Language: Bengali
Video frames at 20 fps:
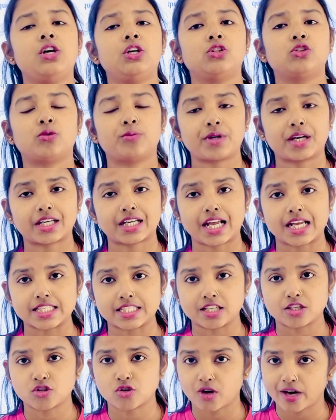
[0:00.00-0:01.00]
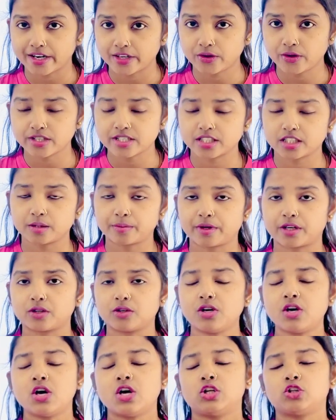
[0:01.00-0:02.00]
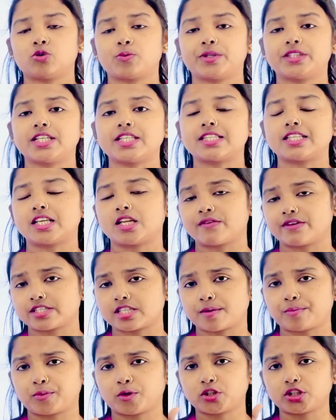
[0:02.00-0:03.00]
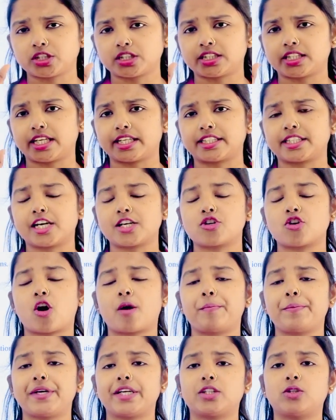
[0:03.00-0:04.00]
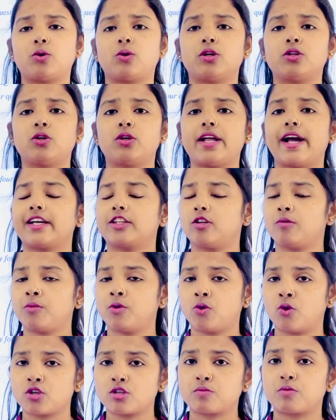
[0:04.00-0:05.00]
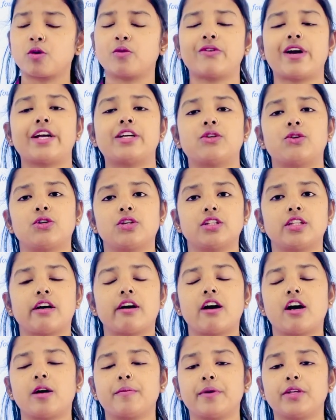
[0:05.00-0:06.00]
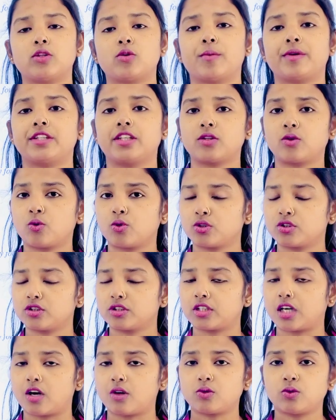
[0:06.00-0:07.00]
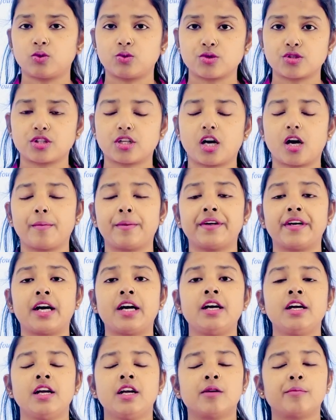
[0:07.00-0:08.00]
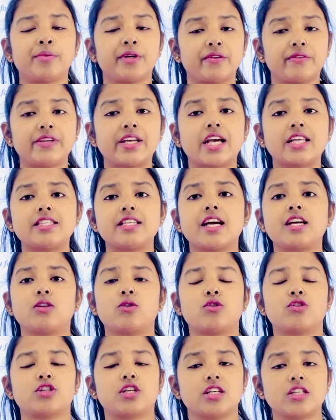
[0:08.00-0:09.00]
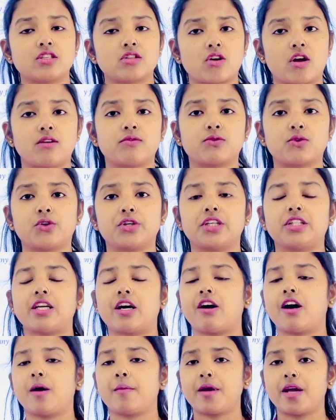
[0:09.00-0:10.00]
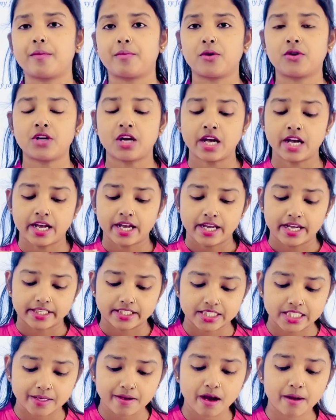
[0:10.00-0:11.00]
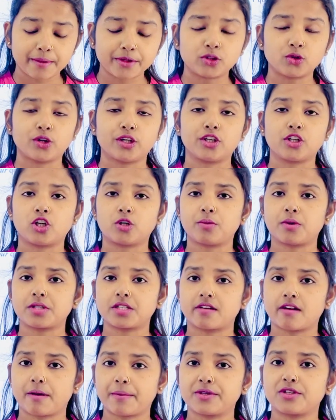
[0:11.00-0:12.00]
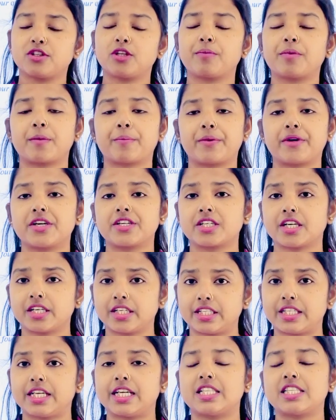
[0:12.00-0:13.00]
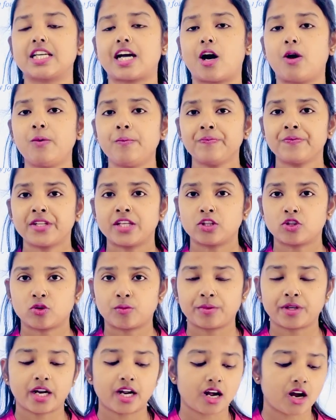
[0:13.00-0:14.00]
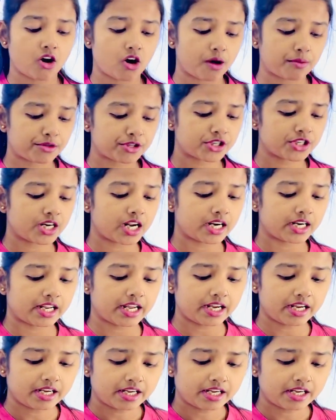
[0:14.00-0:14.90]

তোমরা ক্লাসে জয়েন হয়ে যেতে পারো তোমাদের সিলেবাসের প্রত্যেকটা টপিক ধরে ধরে একদম নোটস প্রোভাইড করে দেওয়া হবে তোমাদের কোথাও খুঁজতে হবে না প্রিভিয়াস ইয়ার কোশ্চেন সলভ করে দেওয়া হবে এবং যেভাবে তৈরি করবো সেভাবে যদি প্রিপারেশান নিয়ে যাও তোমরা অপশনালে